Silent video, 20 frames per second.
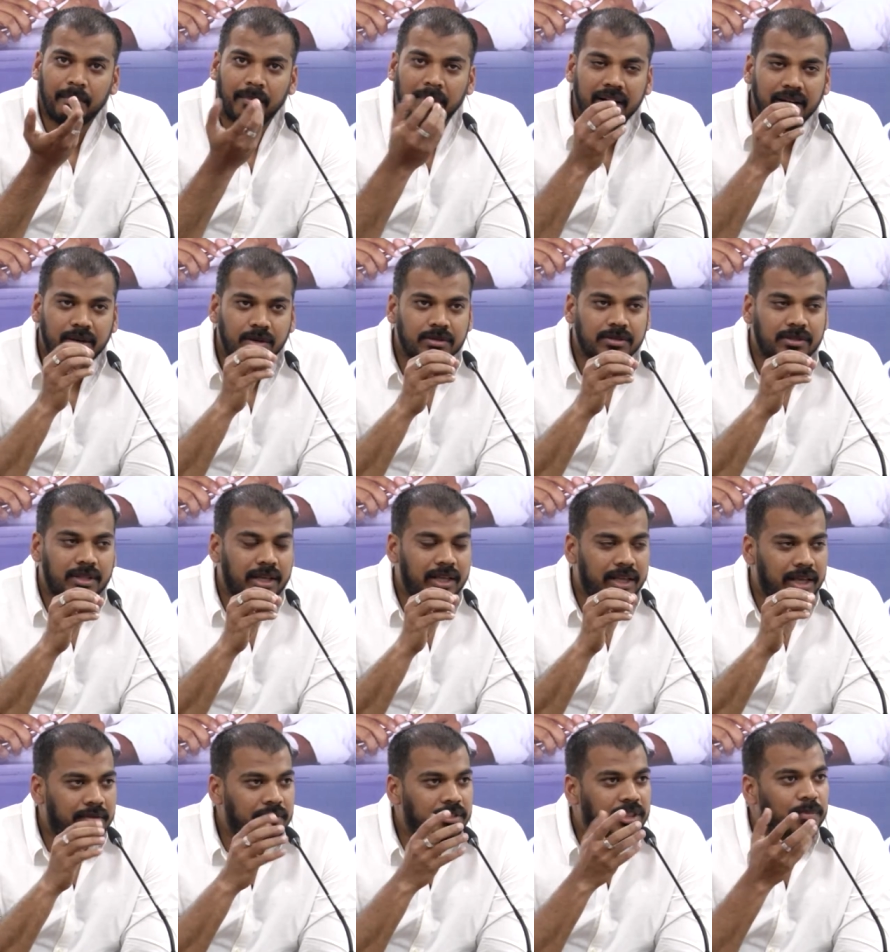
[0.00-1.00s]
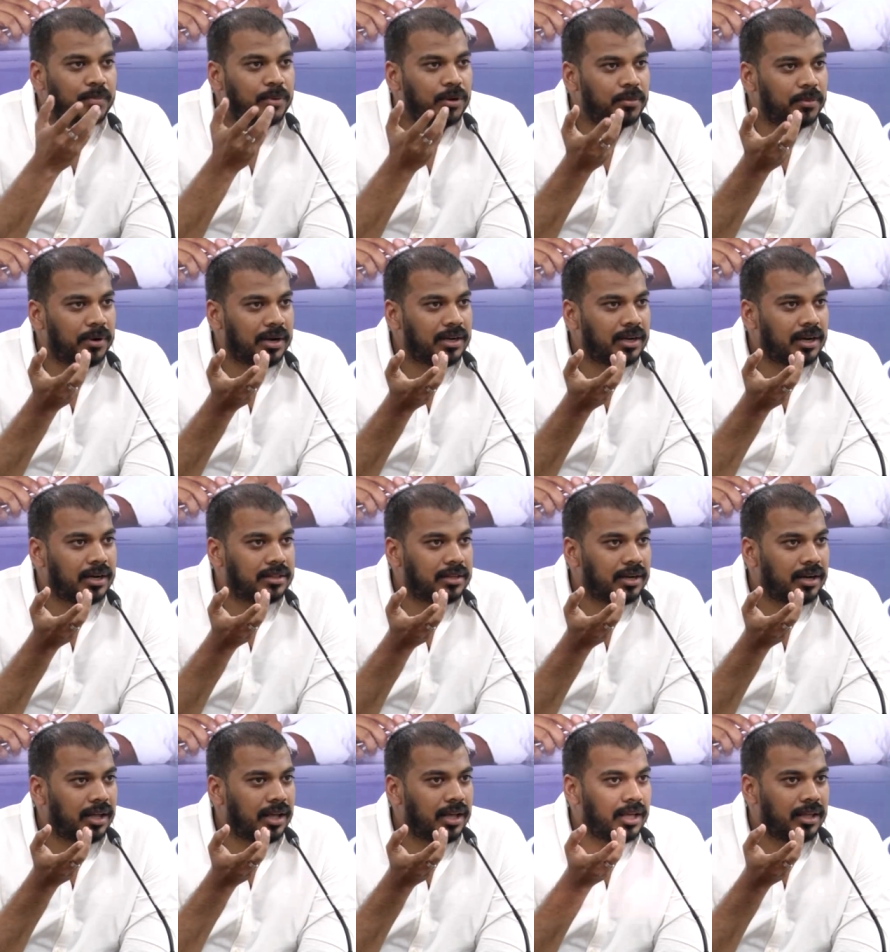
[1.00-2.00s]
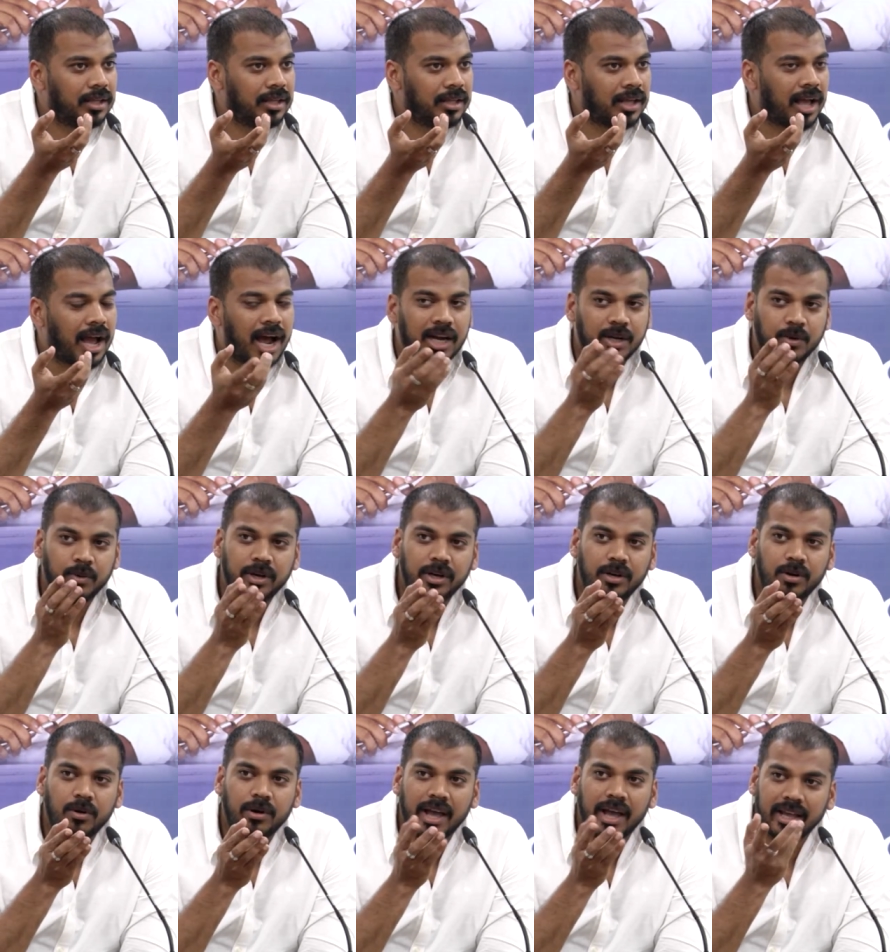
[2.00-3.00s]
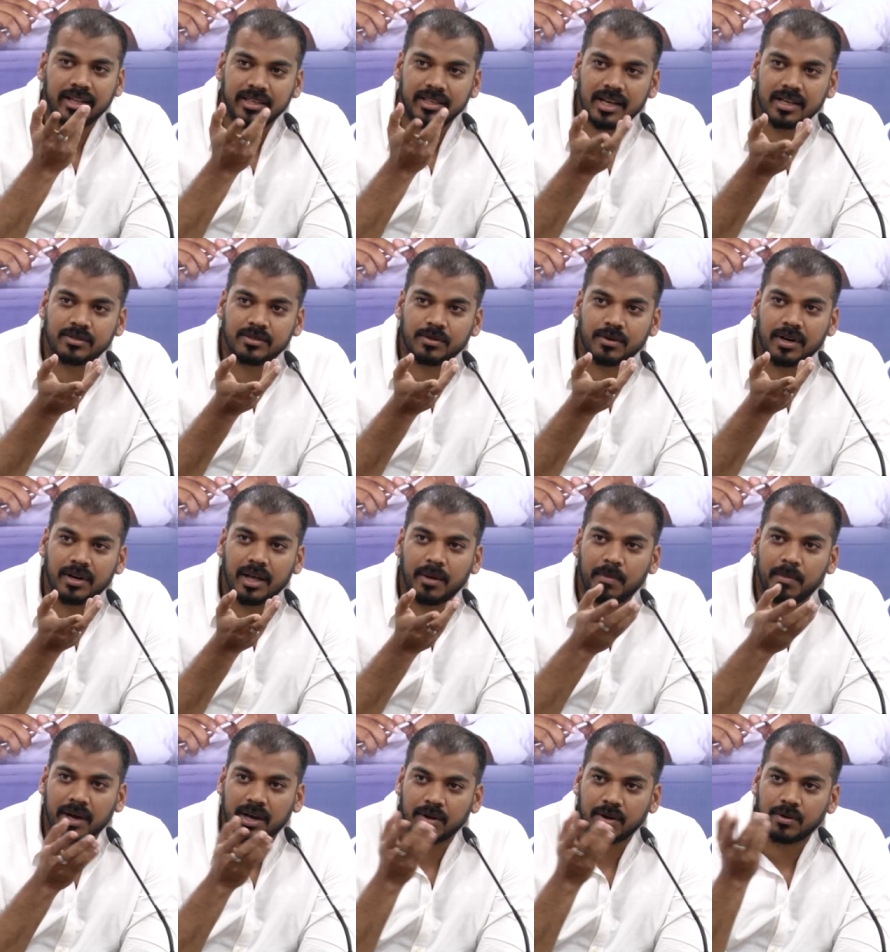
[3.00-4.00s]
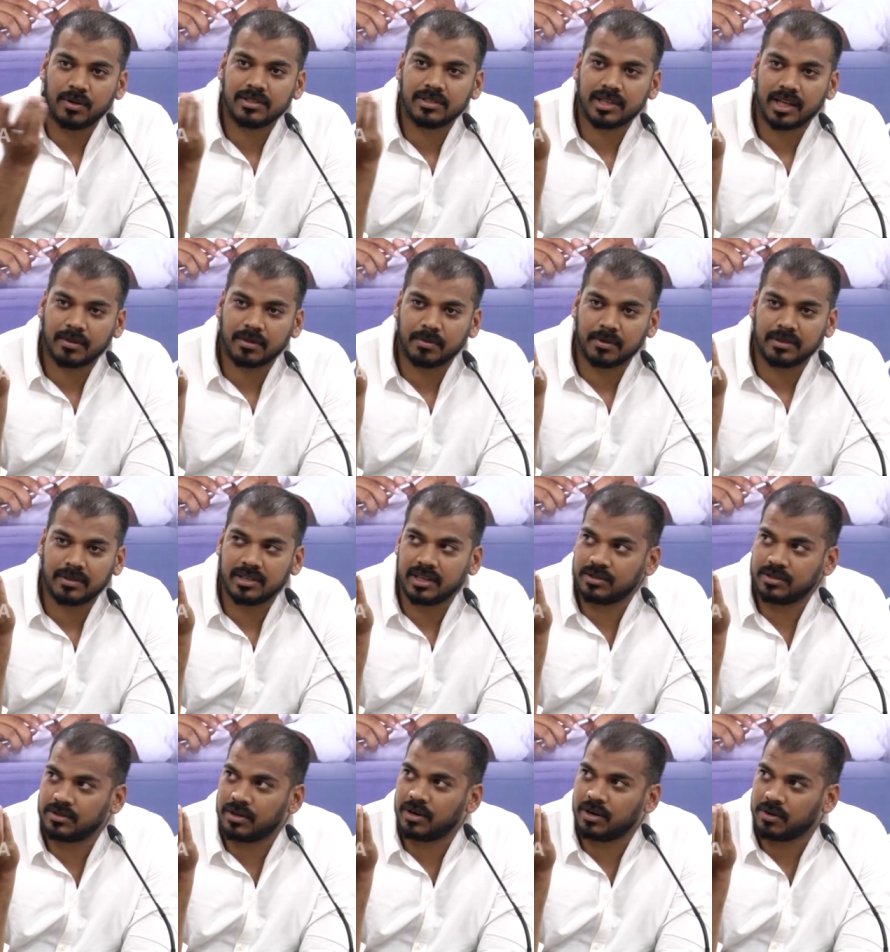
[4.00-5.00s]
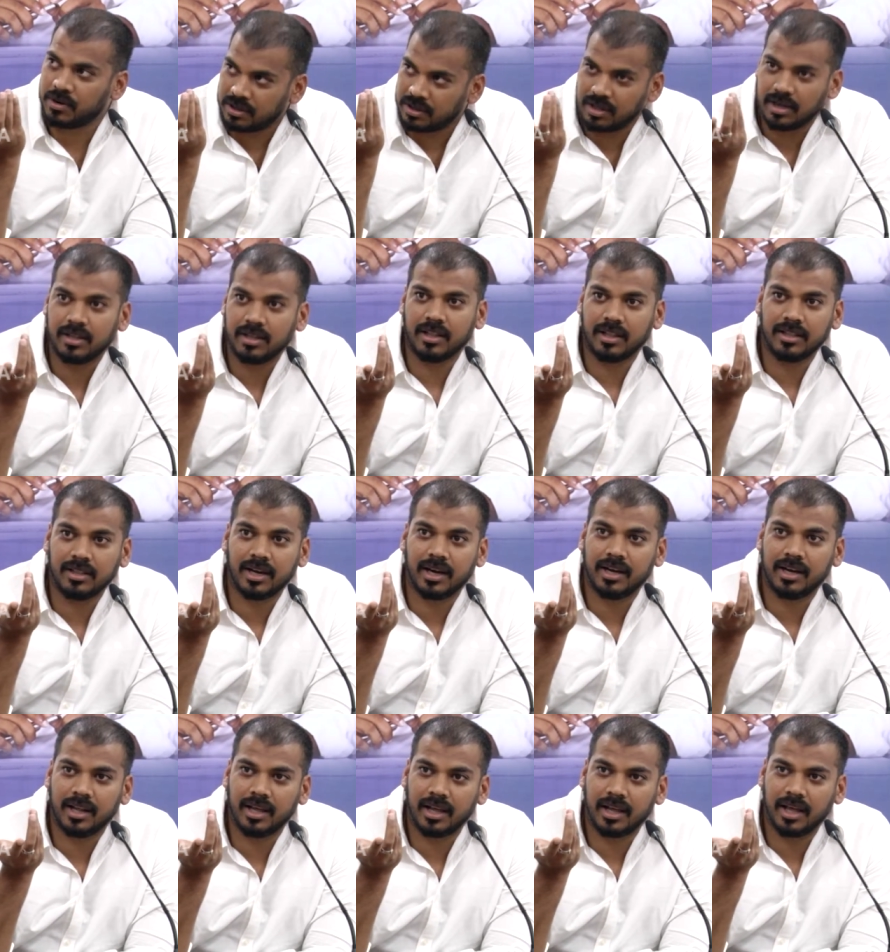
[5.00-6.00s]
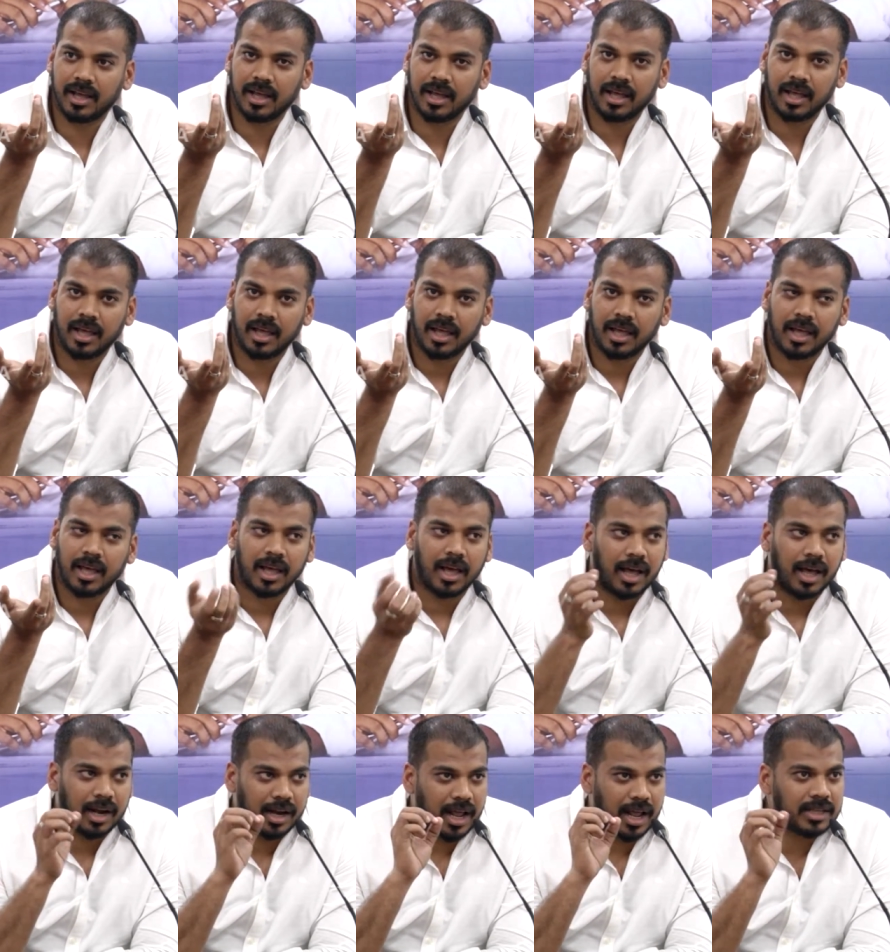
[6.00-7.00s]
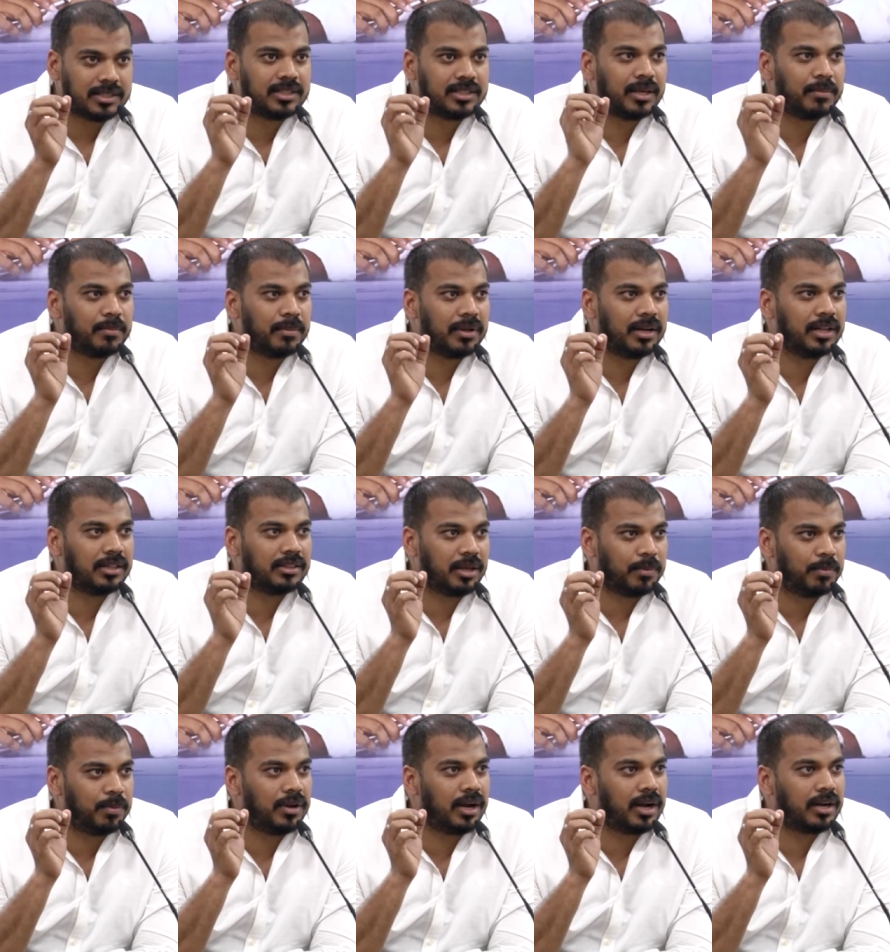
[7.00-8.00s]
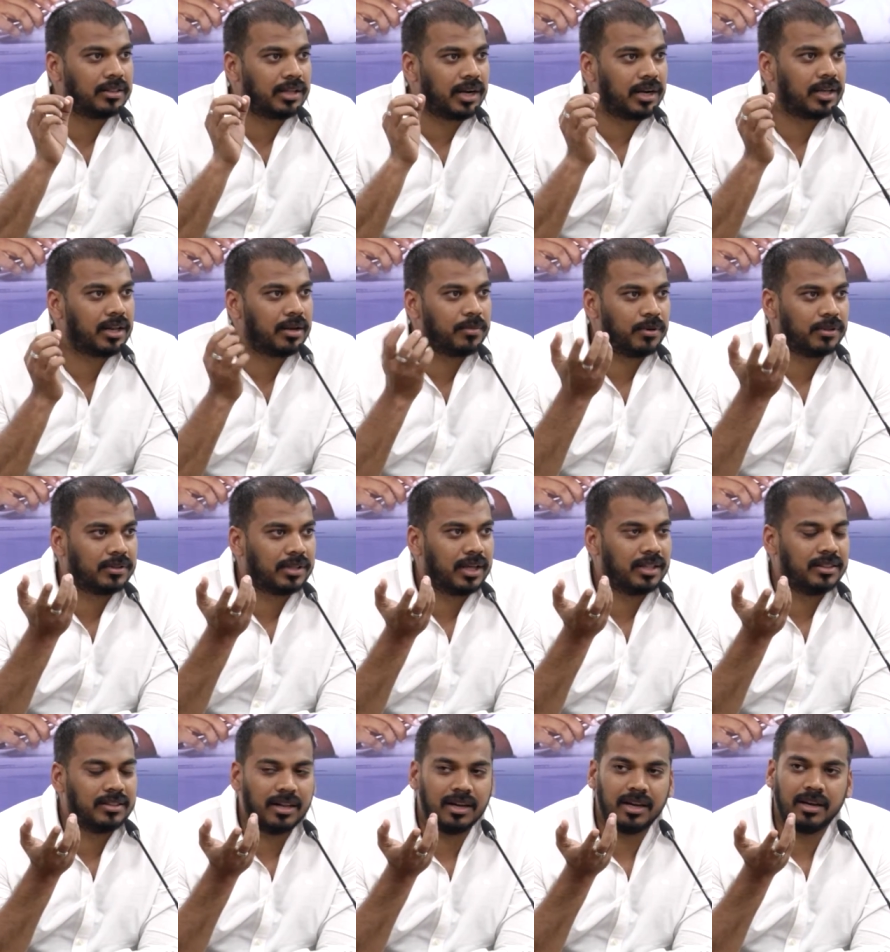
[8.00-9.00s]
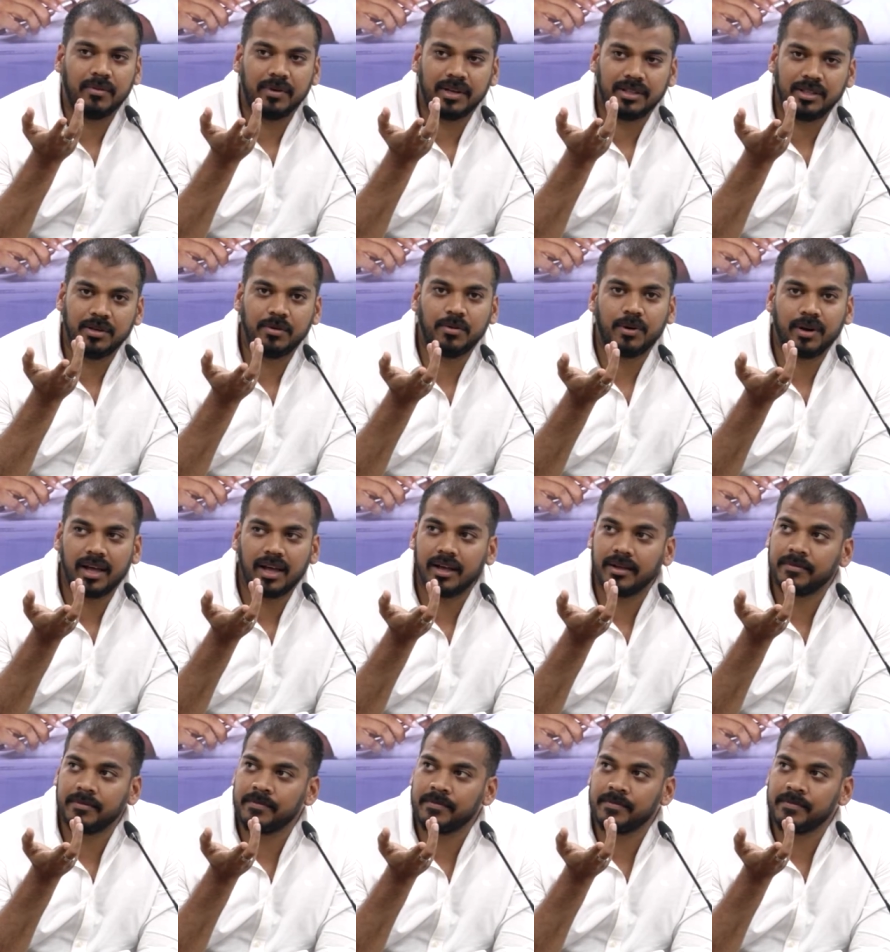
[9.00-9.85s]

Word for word: బయట వస్తే ఏం తప్పులు మాట్లాడతాడా ఆ ట్వీట్లు కూడా ఆయన చేస్తున్నాడా పక్కన వాళ్ళు చేతపడి చేయిస్తున్నాడా కూడా తెలియదు ఎందుకంటే రాస్తే మళ్ళీ తప్పులు ఆడ తడకలు పోతాయని తెలియని వ్యక్తి కూడా